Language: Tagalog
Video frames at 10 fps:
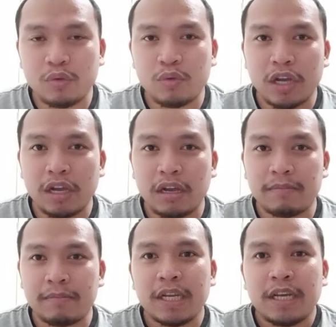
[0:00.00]

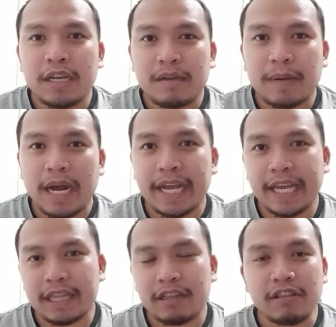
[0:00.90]
um,
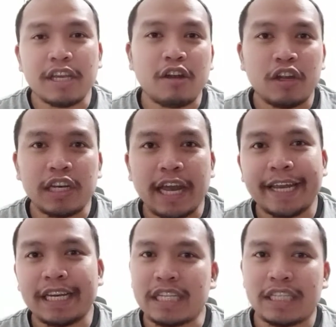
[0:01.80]
bakit? Hindi
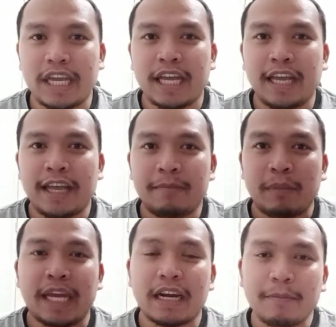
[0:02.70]
online. Kasi
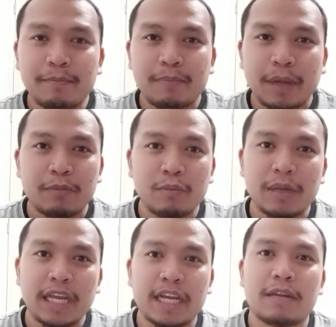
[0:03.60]
mahirap pag
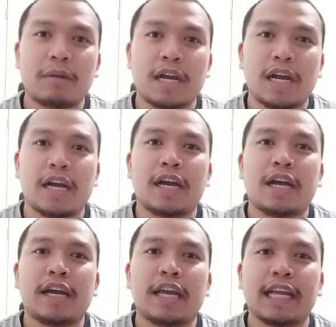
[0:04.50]
bumili ka ng mga
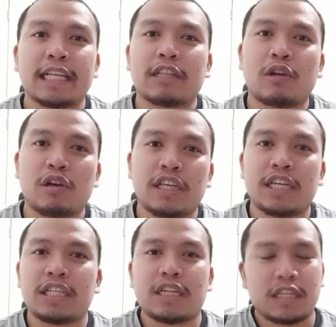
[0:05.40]

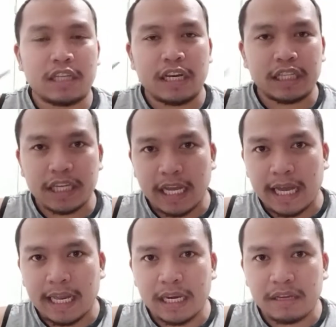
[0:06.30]
electronics at
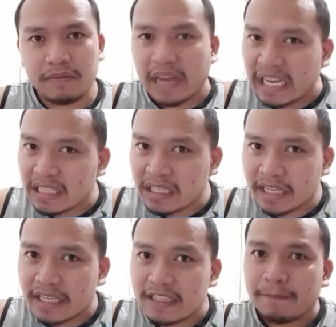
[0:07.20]
electrical
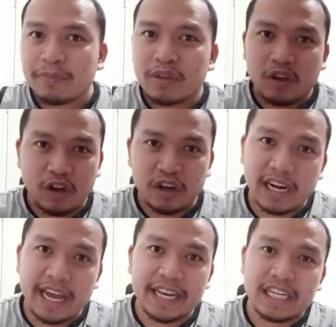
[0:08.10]
devices
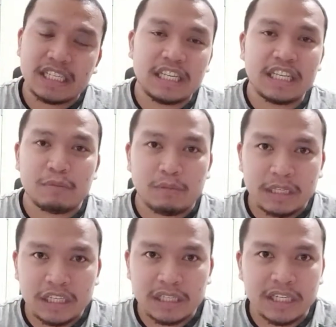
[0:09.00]
online. Kasi hindi mo
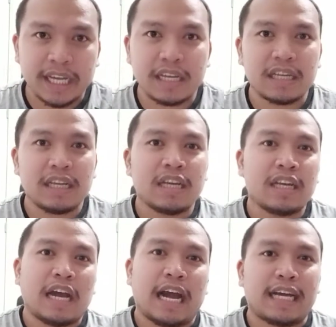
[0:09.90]
check
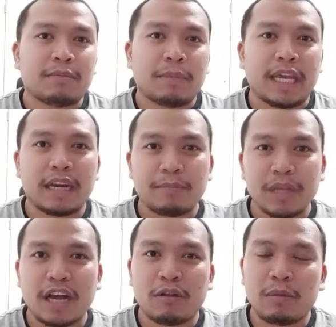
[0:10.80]
at mahirap
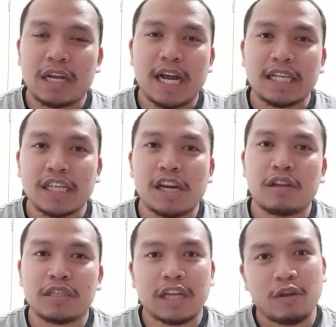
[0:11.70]
na kung
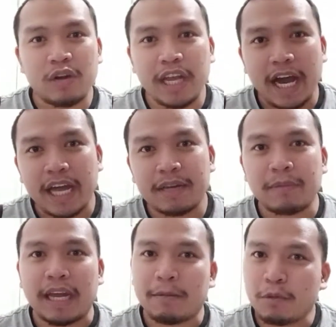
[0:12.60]
magkasaulian,
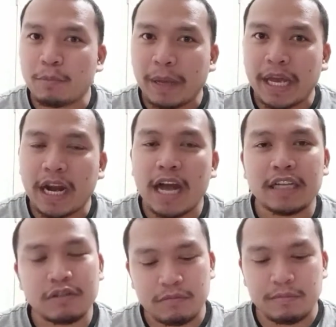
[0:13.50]
mahirap yung pera.
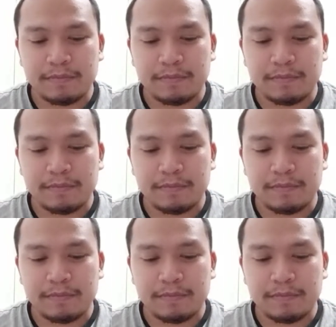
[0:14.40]
So,